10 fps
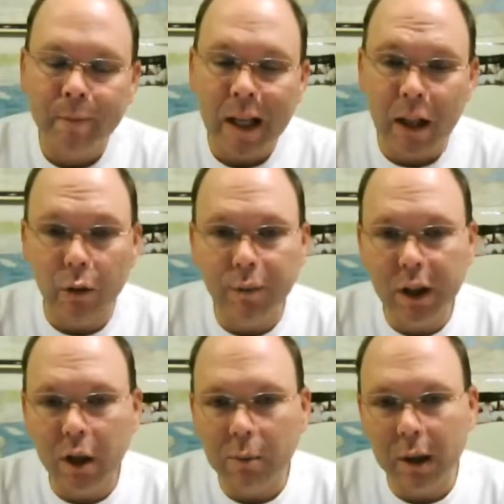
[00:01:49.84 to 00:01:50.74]
Alors
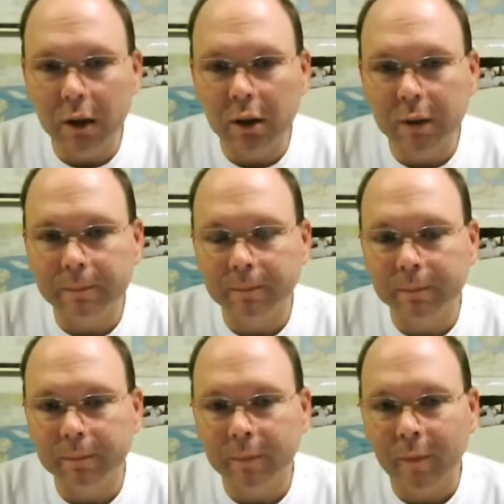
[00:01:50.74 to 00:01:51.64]
finalement,
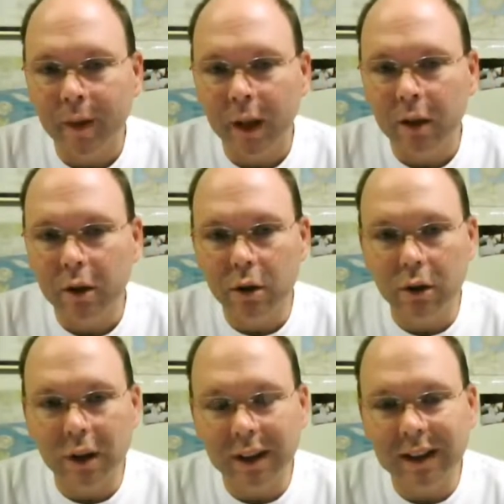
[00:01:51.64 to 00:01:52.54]
tu
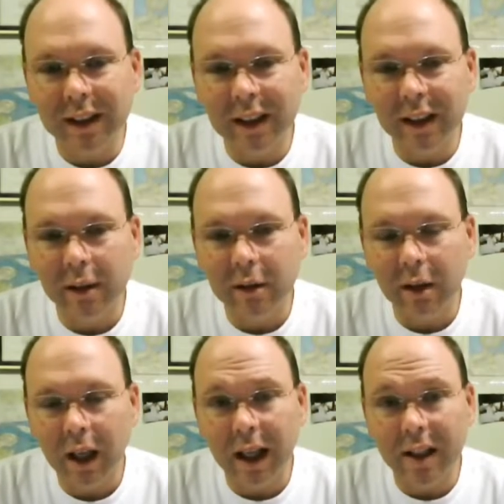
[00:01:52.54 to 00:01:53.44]
décides
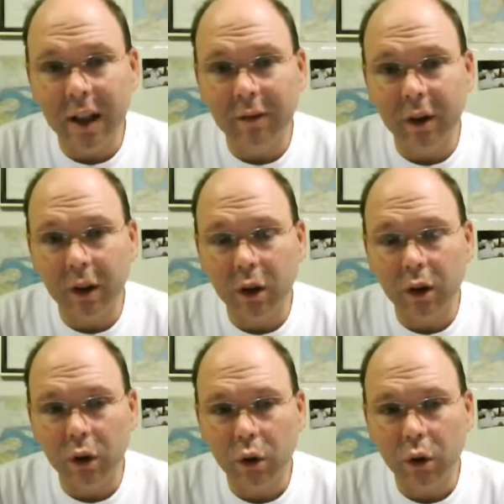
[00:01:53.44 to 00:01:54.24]
à devenir